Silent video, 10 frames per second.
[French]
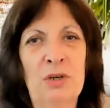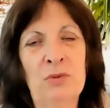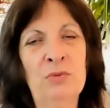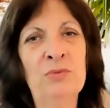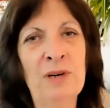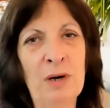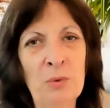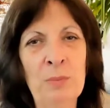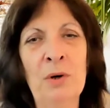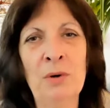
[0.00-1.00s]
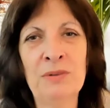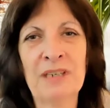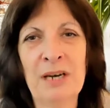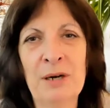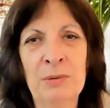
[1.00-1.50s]
Tout va
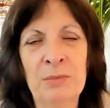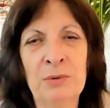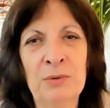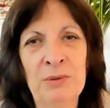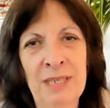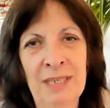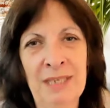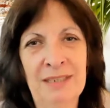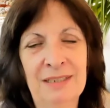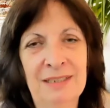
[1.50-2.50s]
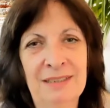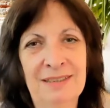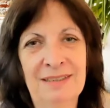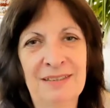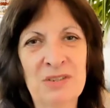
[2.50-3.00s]
reprendre à un moment donné
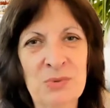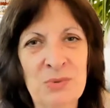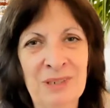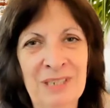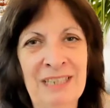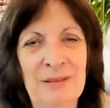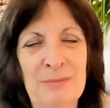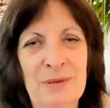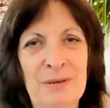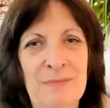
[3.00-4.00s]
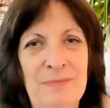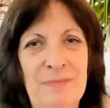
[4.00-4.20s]
son rythme.